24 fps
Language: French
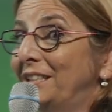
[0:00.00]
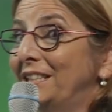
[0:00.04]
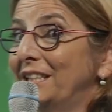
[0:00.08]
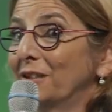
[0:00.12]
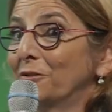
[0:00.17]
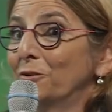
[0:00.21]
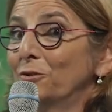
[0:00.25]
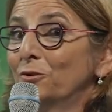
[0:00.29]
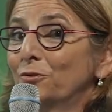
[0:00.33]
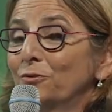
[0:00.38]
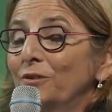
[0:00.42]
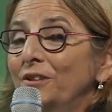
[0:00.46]
j'ai
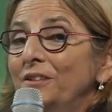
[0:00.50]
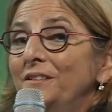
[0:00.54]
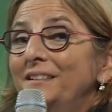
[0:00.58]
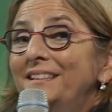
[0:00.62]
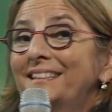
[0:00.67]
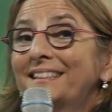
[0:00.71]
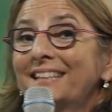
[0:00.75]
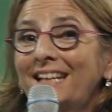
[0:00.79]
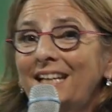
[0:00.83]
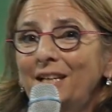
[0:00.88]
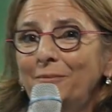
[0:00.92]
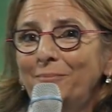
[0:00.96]
rejoint une
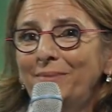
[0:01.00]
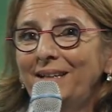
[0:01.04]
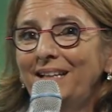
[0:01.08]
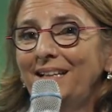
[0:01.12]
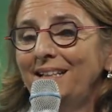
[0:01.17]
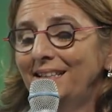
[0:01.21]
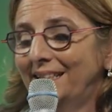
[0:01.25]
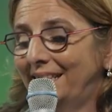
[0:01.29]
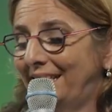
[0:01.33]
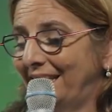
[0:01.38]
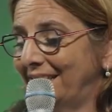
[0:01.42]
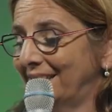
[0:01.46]
très
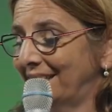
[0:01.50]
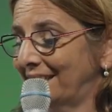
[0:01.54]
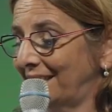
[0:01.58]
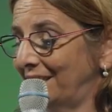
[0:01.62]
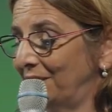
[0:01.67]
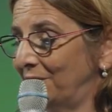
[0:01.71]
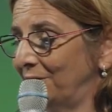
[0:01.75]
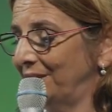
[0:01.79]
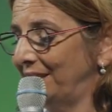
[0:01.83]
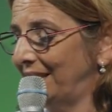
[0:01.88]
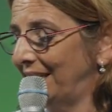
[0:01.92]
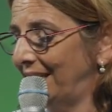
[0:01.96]
belle caisse
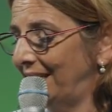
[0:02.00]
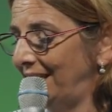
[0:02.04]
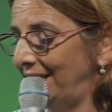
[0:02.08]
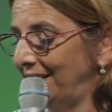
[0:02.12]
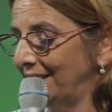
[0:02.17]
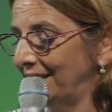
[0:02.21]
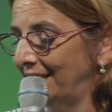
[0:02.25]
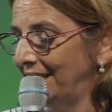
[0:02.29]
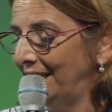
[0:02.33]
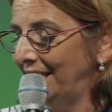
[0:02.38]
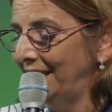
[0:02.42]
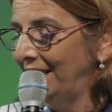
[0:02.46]

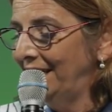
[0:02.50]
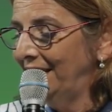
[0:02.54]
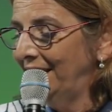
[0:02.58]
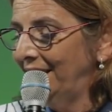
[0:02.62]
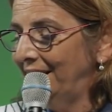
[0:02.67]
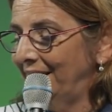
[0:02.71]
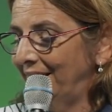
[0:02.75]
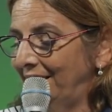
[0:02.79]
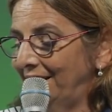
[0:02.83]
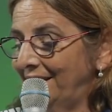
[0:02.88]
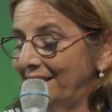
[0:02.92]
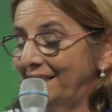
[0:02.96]
régionale
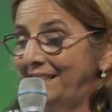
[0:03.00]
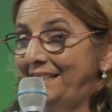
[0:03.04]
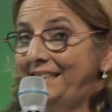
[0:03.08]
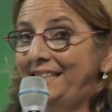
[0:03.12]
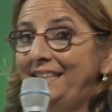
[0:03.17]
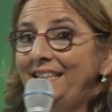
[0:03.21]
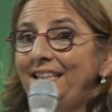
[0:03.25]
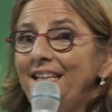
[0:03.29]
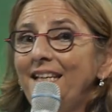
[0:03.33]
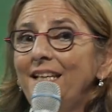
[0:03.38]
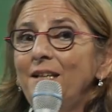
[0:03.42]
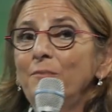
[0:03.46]

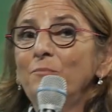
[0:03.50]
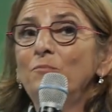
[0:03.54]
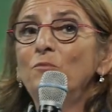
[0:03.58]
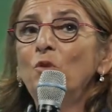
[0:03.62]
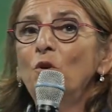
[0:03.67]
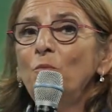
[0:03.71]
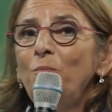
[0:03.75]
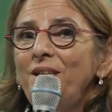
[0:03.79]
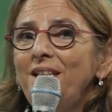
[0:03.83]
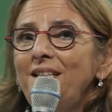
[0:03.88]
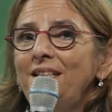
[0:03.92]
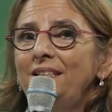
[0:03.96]
qui est
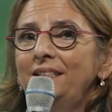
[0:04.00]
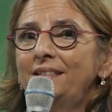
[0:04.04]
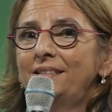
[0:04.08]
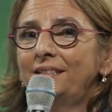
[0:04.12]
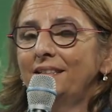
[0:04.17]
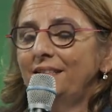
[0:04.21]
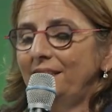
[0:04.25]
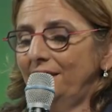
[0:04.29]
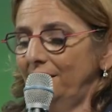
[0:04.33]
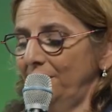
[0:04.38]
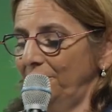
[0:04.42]
mobilisée